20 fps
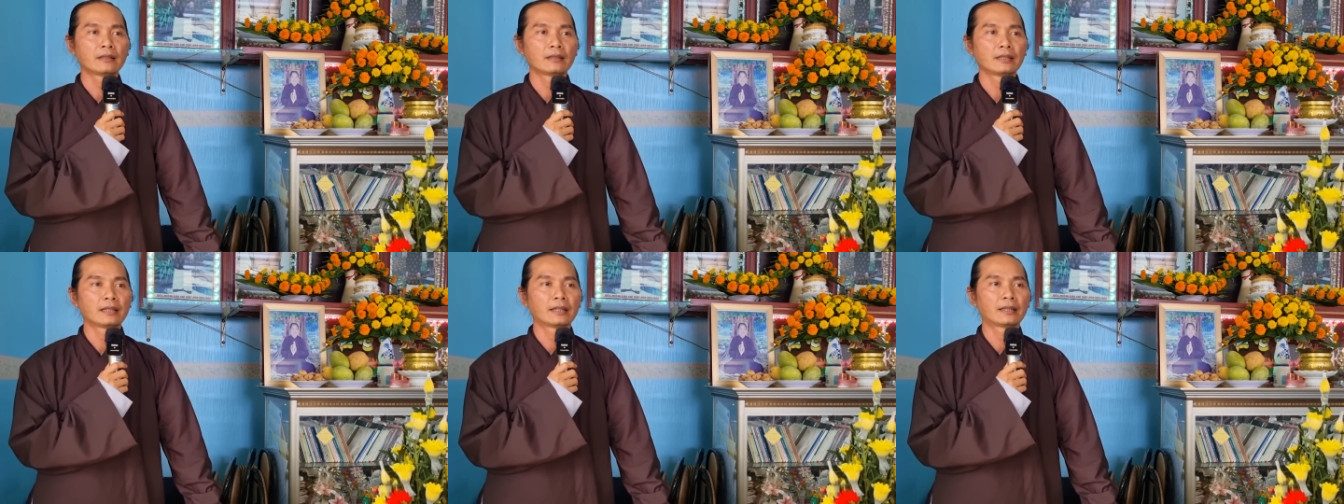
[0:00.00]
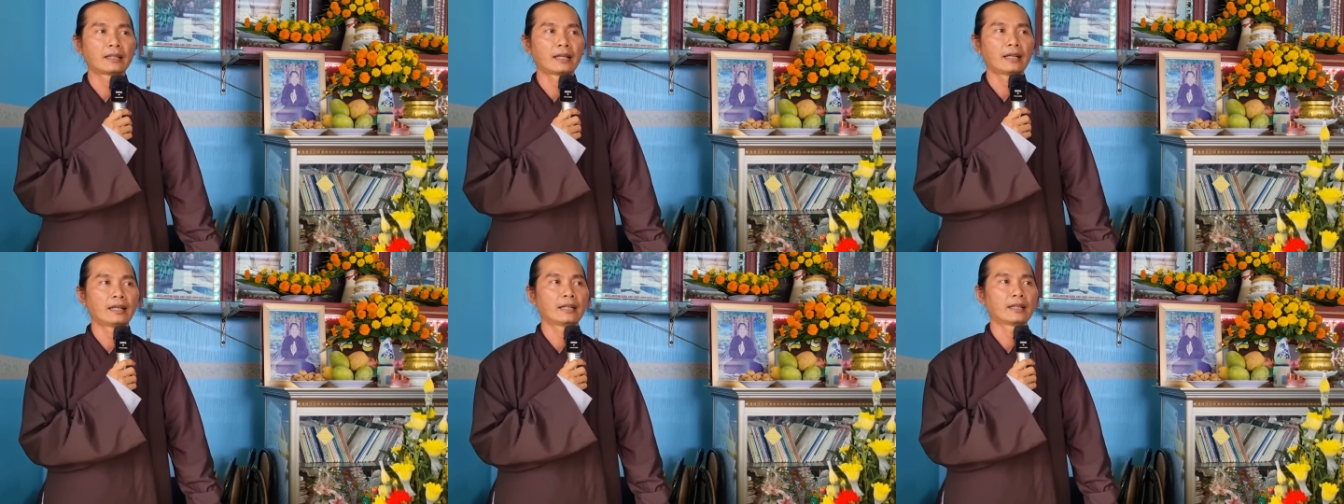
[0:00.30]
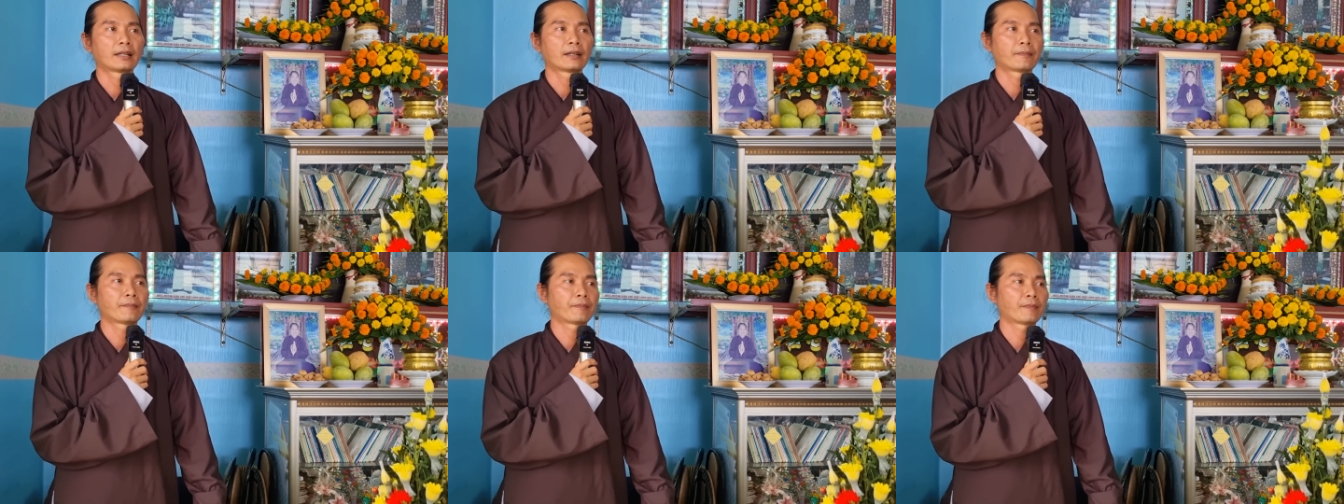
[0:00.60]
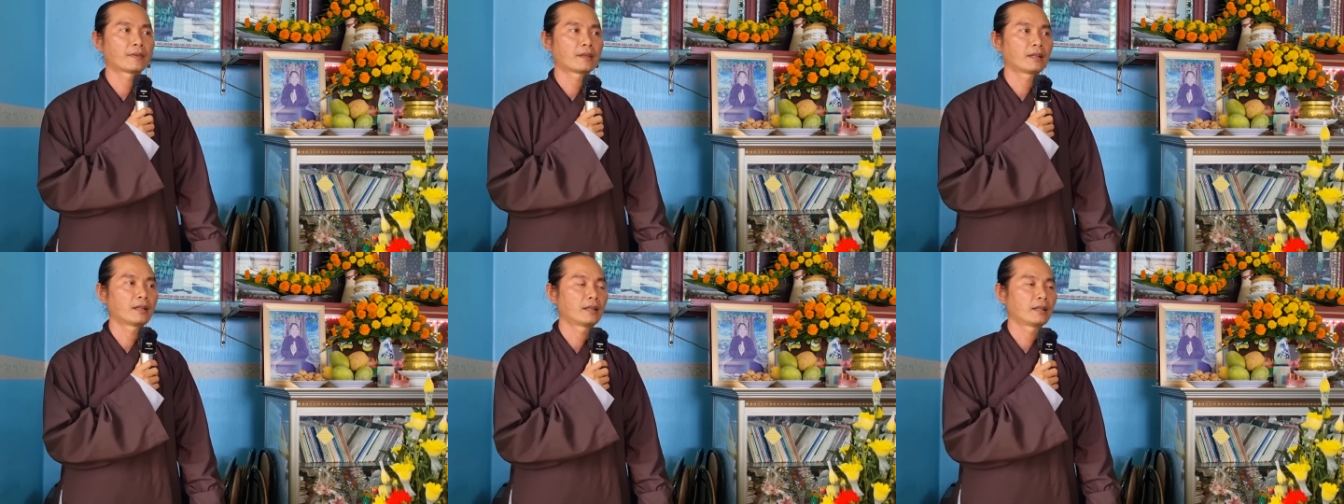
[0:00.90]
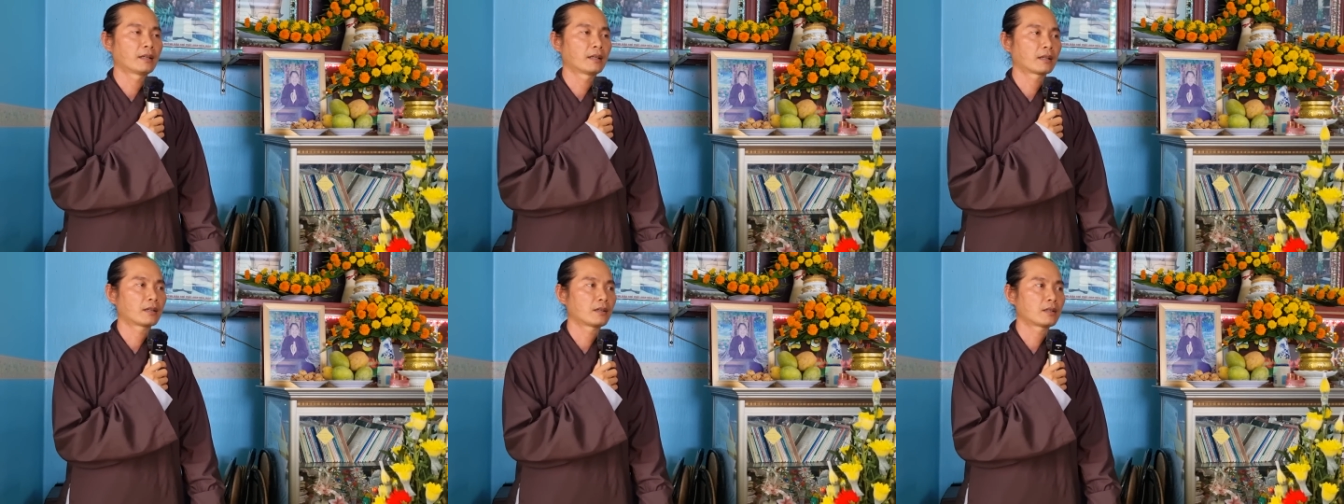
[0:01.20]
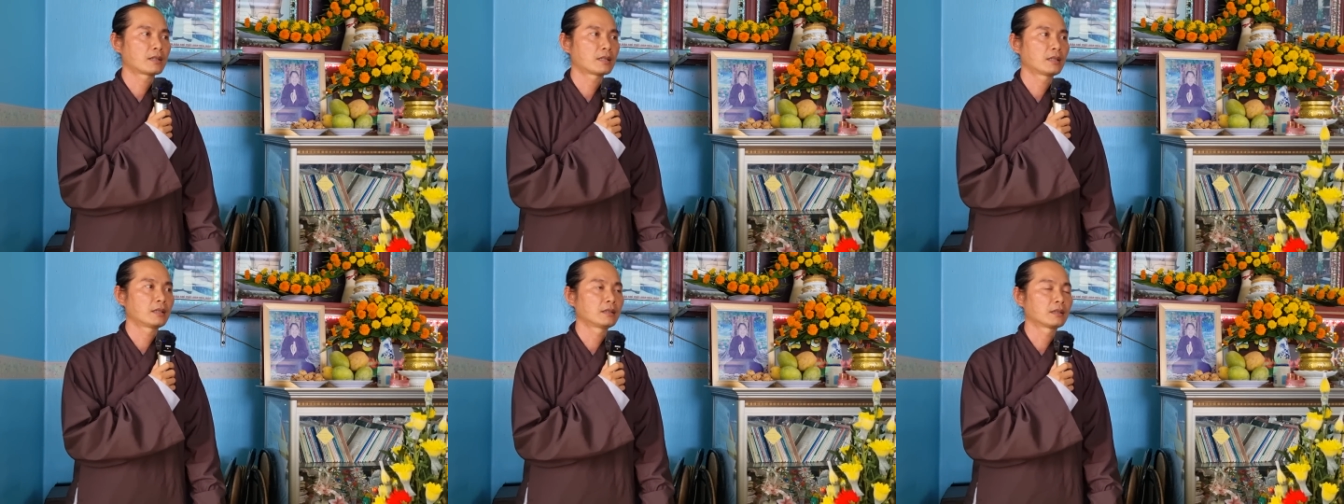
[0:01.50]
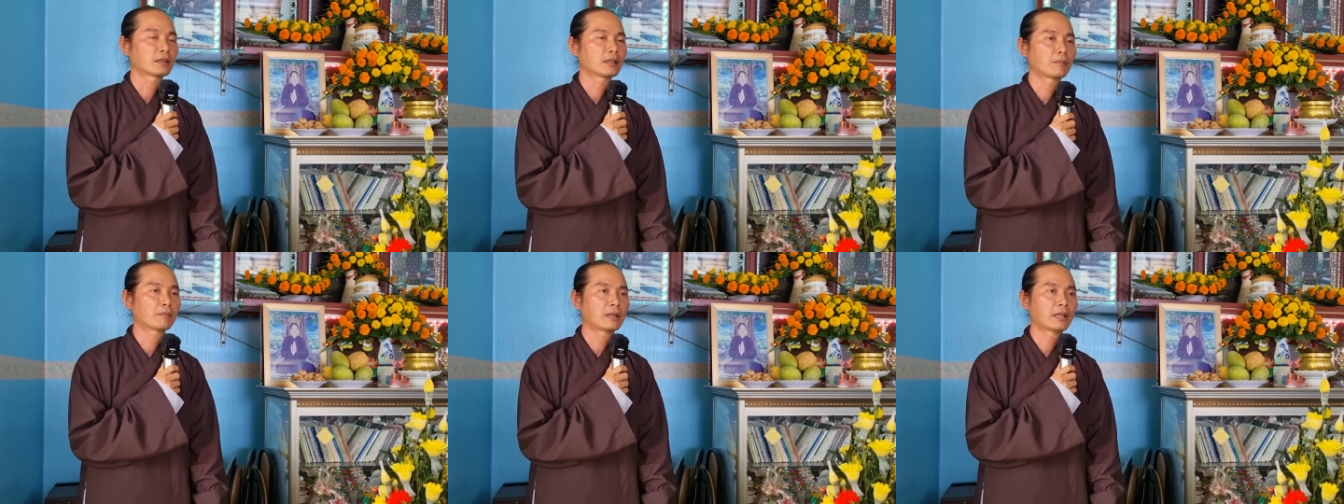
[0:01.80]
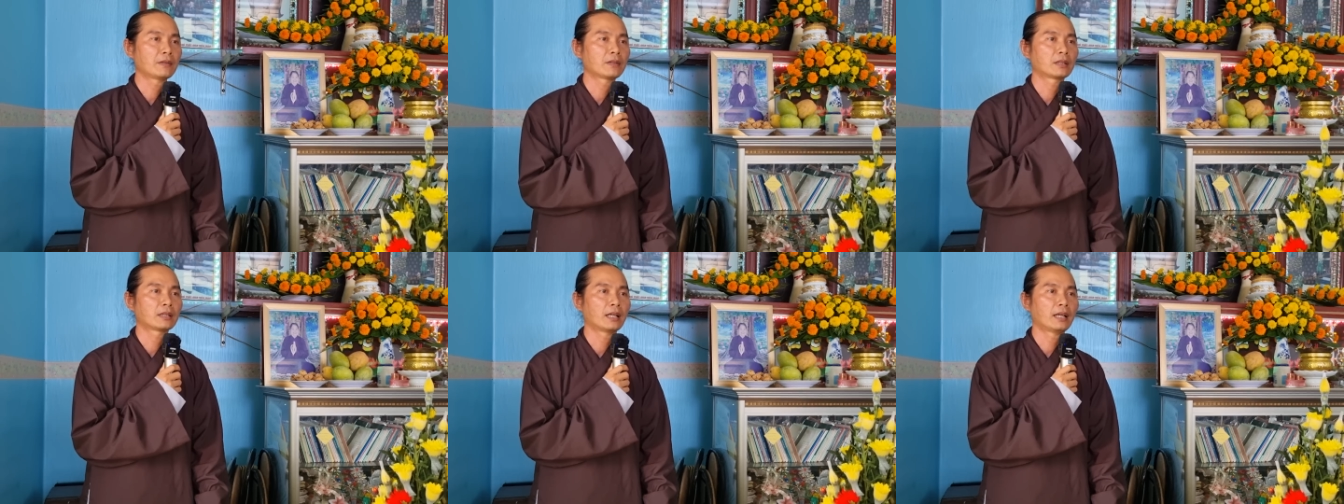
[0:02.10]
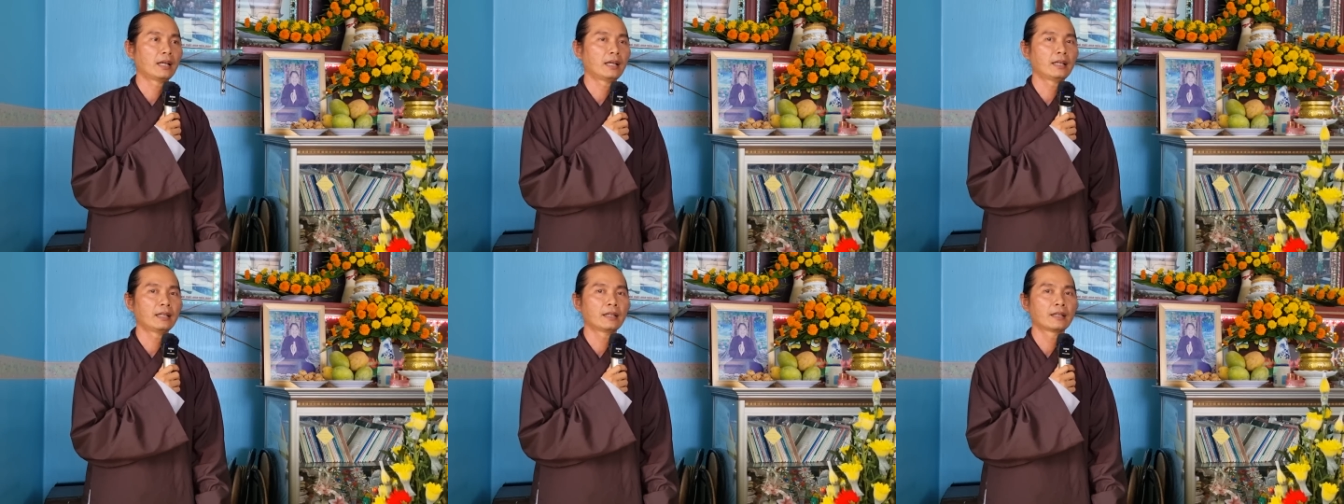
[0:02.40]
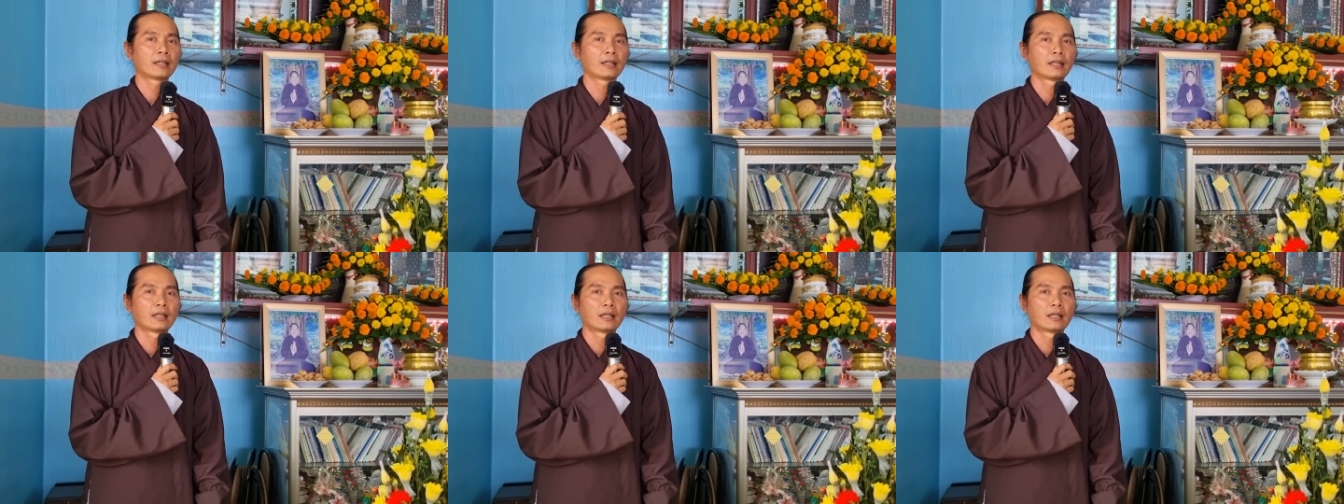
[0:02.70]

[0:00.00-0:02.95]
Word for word: chương trình này. Thì con xin được thông báo như thế.